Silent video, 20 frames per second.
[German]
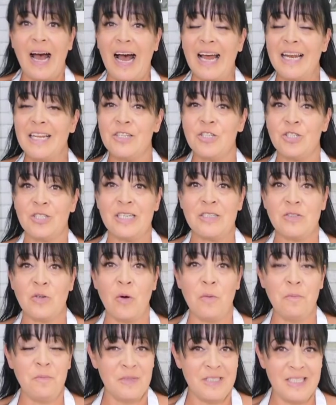Alles steht
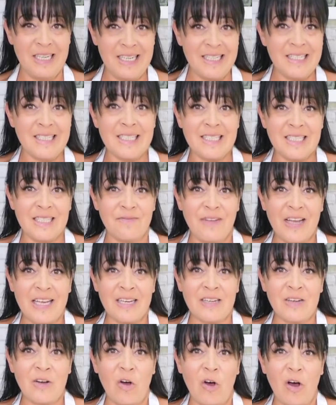rum, nichts ist
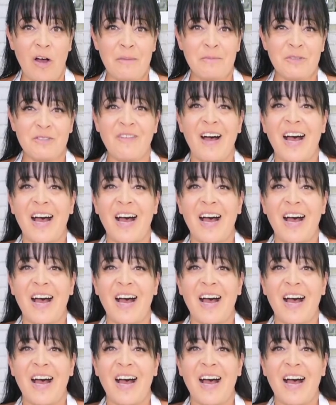weggeräumt,